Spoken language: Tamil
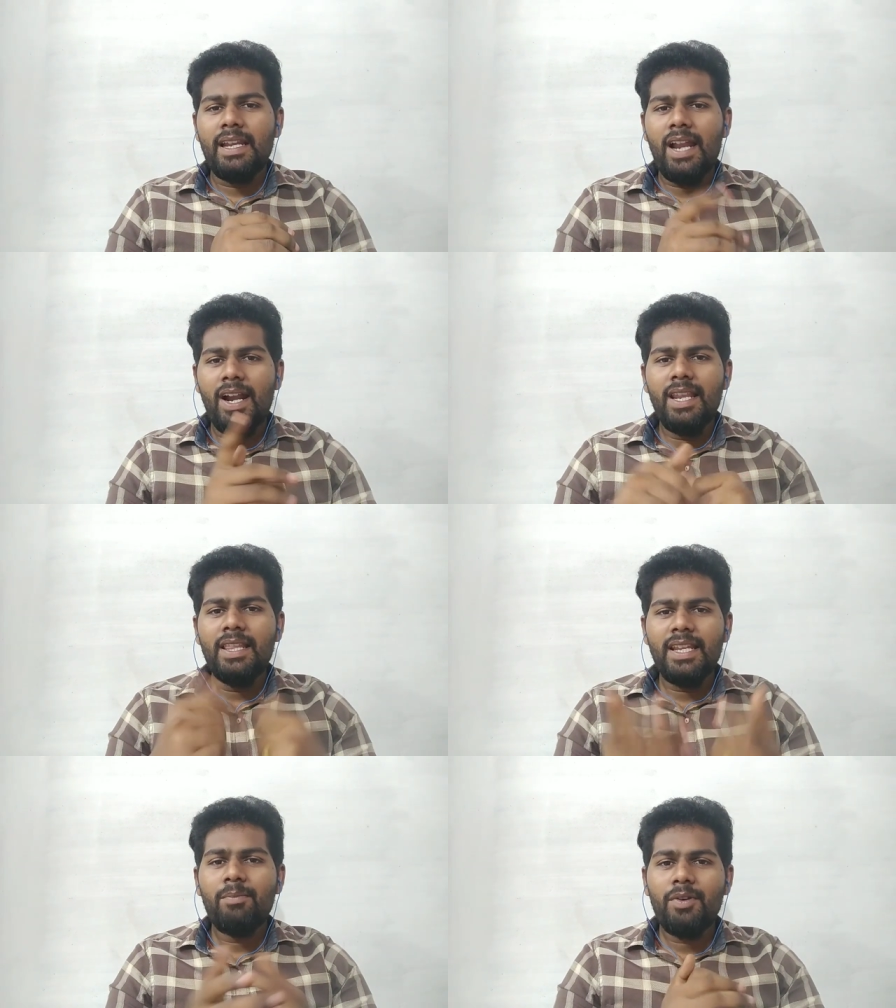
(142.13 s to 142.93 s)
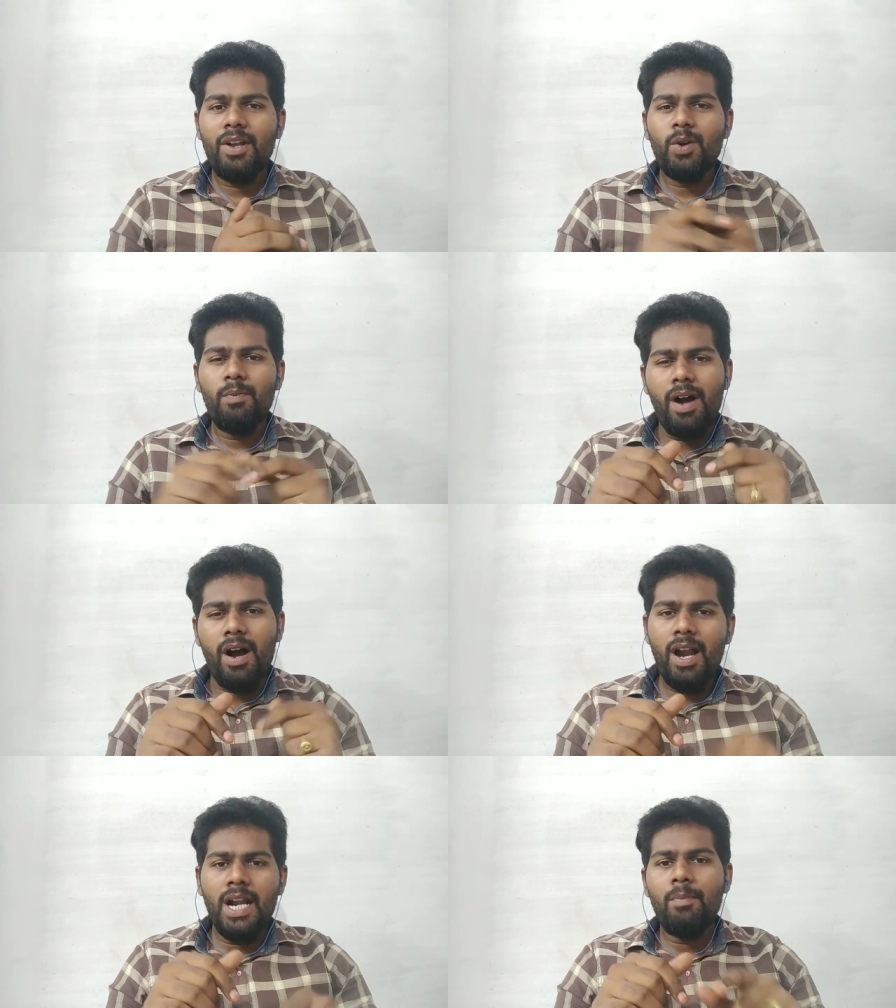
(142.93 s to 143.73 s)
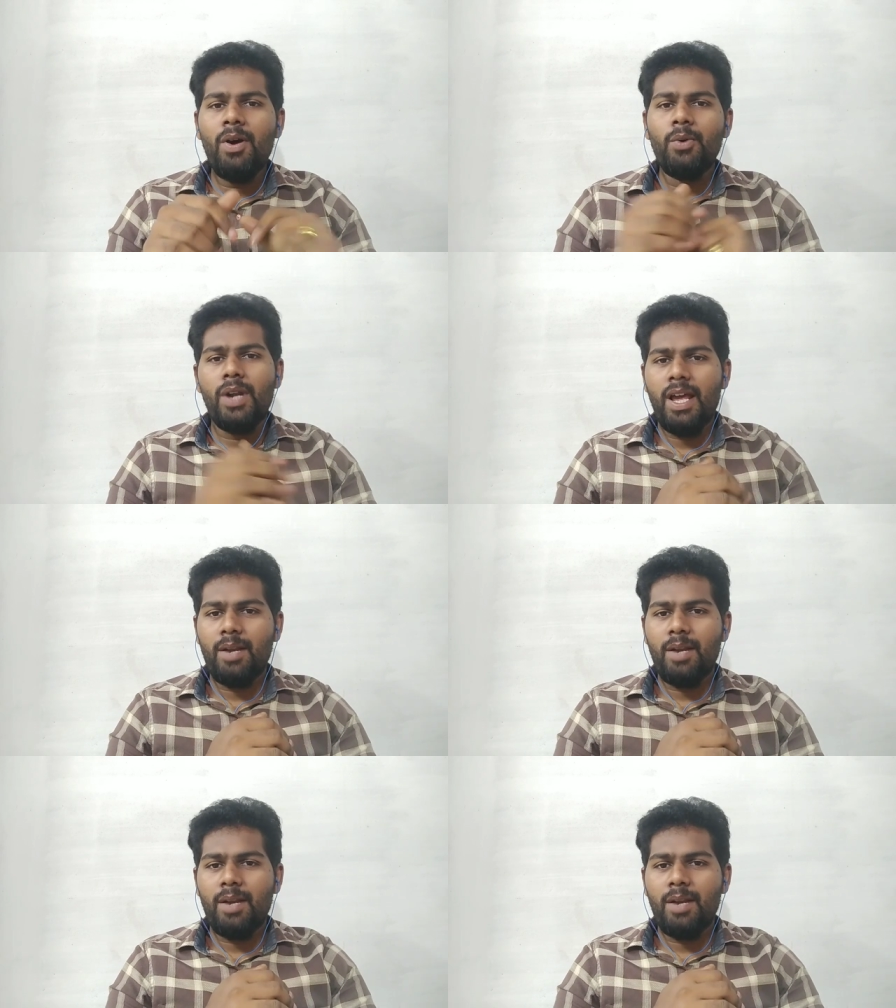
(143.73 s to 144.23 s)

நாளிலேருந்து என்ன பண்ணோம்னா ரொம்ப ஆழமாக உழ